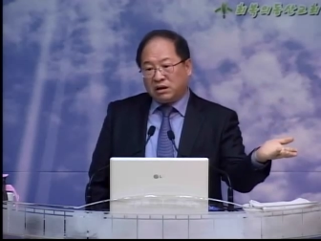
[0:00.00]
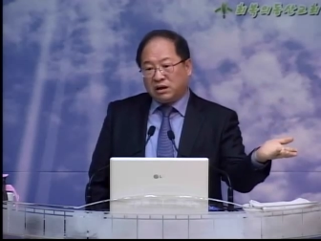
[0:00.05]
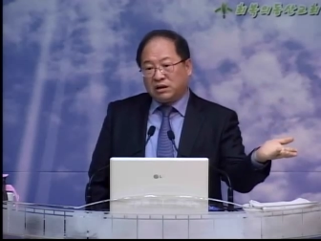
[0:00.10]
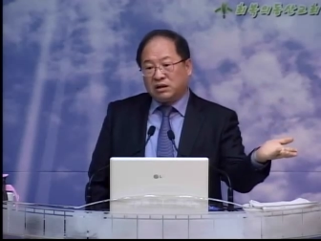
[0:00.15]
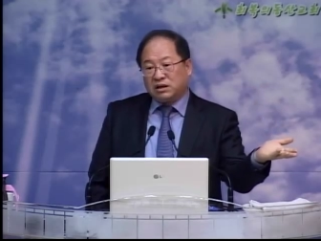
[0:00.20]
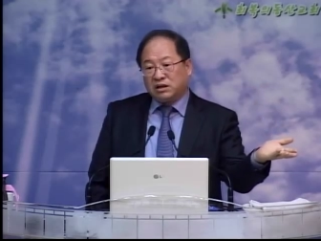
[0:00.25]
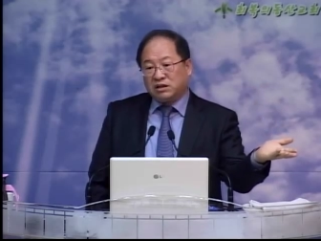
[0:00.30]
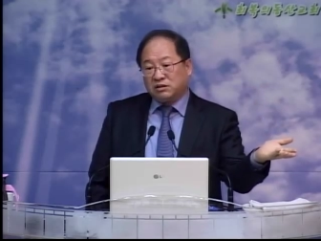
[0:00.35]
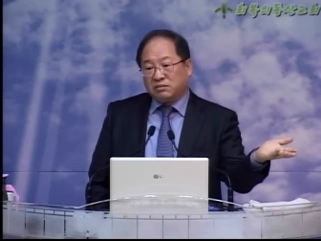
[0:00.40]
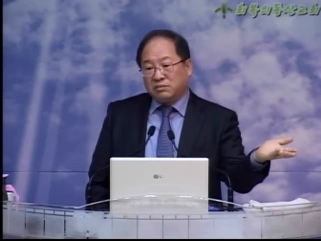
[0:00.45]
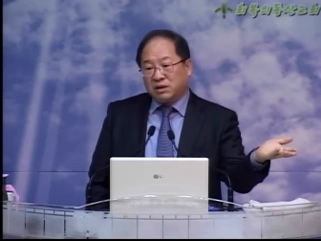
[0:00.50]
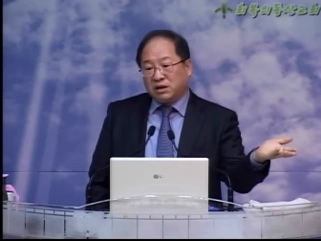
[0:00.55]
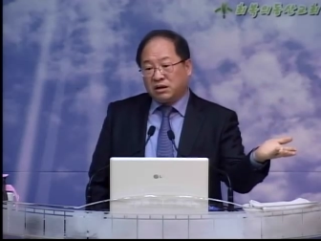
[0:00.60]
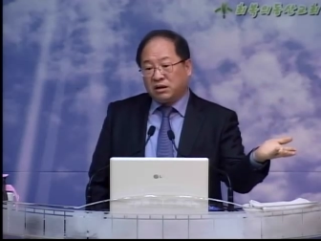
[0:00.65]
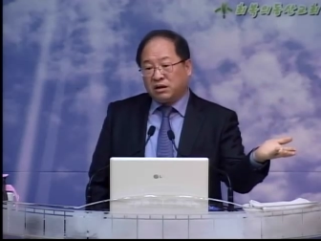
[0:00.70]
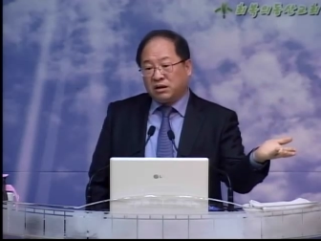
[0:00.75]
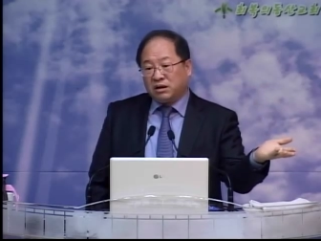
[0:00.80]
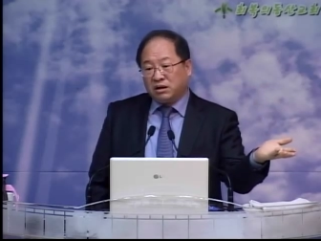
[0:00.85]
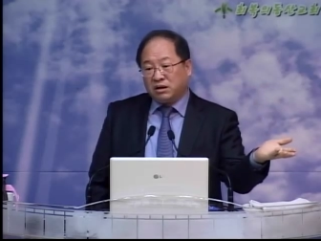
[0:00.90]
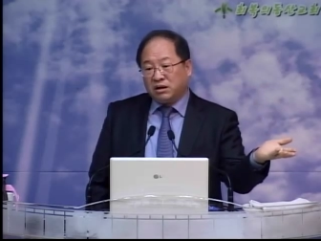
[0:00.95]

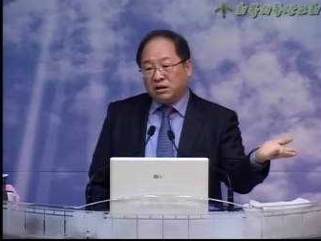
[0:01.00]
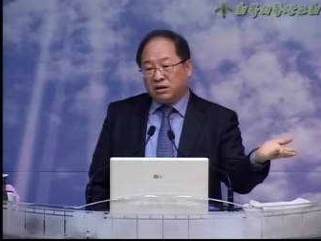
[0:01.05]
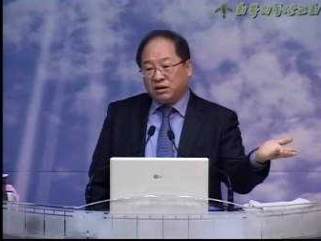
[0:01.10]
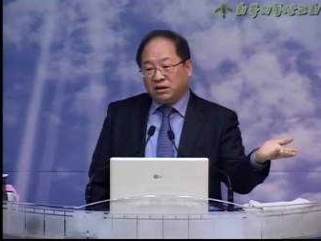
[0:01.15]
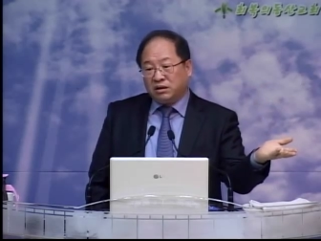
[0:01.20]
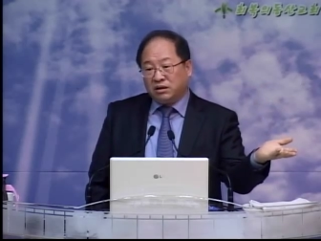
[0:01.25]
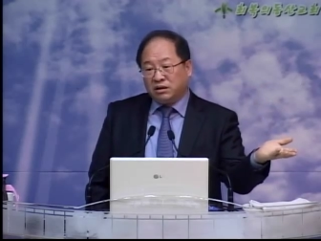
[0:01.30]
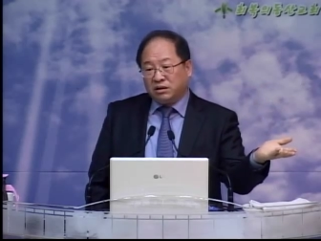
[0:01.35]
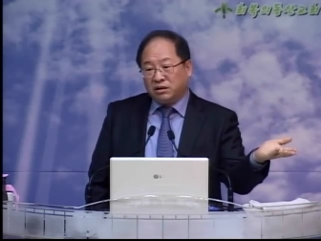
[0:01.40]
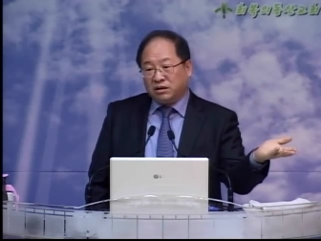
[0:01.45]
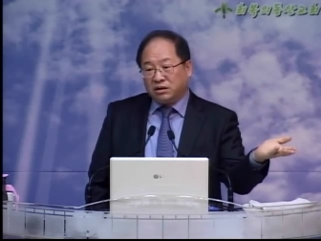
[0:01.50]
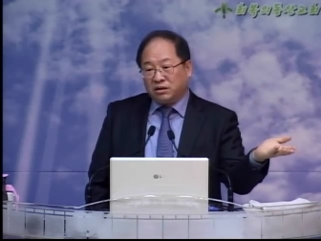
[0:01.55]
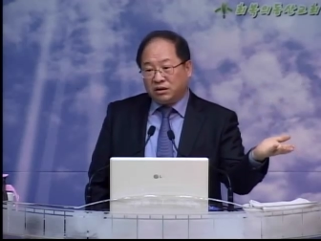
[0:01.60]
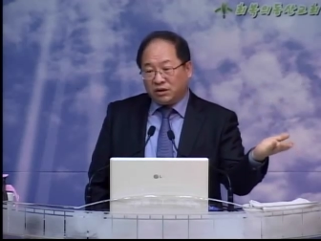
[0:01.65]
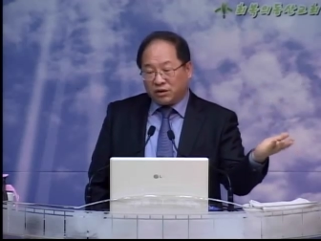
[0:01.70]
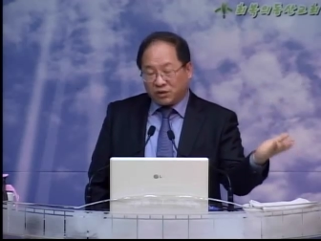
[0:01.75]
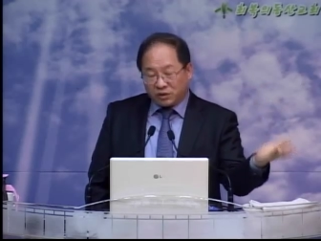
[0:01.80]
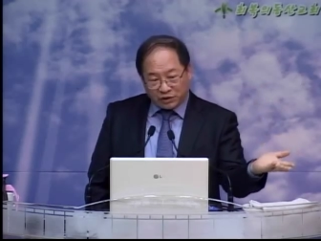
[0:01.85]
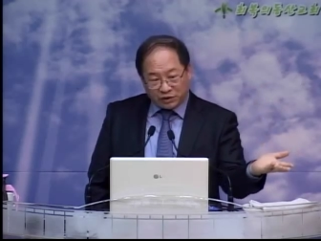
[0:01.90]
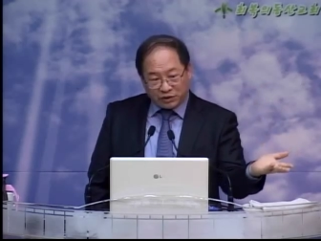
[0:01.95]
하나님의
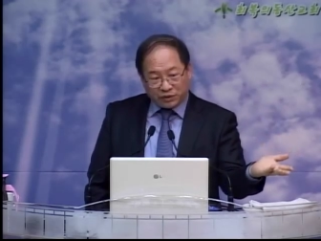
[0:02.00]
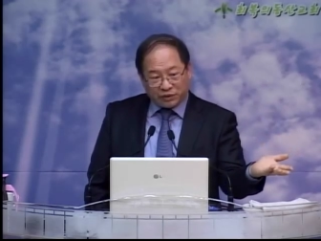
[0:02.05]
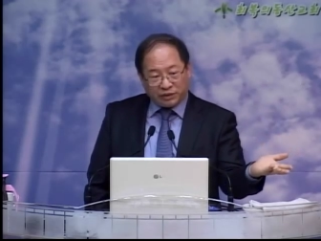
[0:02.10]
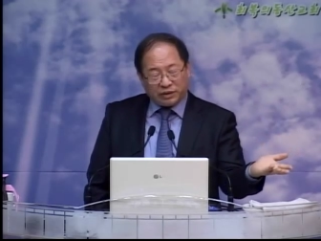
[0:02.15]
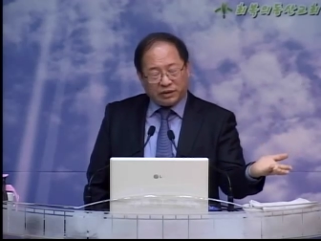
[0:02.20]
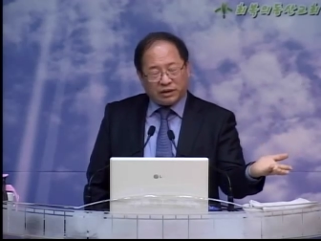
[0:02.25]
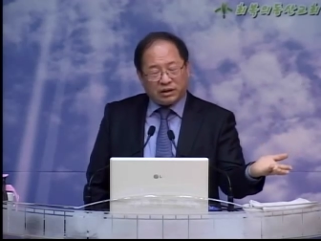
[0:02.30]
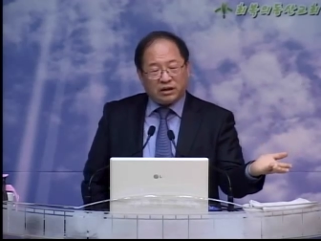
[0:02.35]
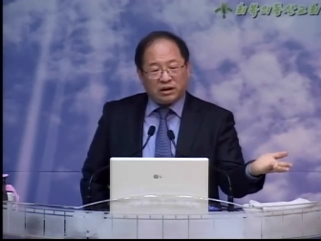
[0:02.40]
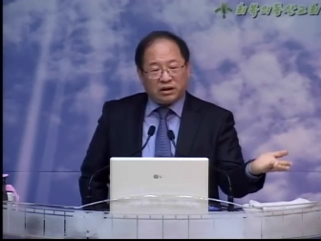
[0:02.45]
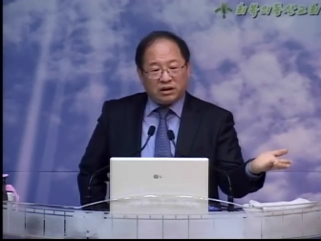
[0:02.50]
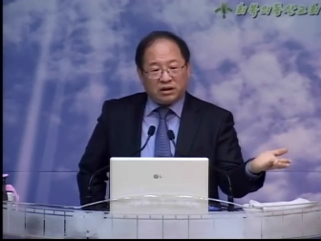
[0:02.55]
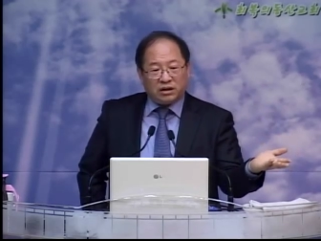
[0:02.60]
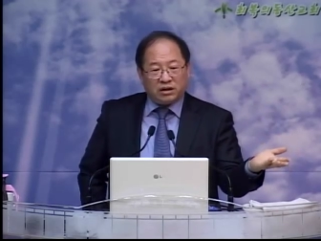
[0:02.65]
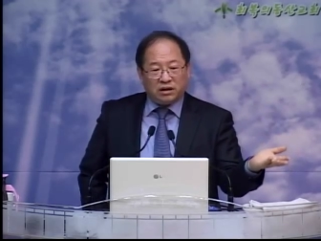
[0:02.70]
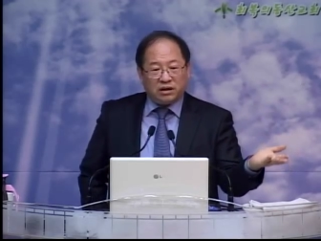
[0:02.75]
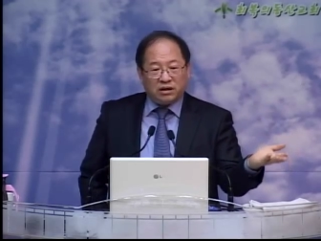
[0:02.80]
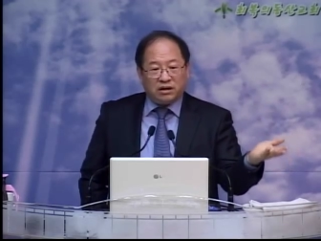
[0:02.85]
경륜. 예.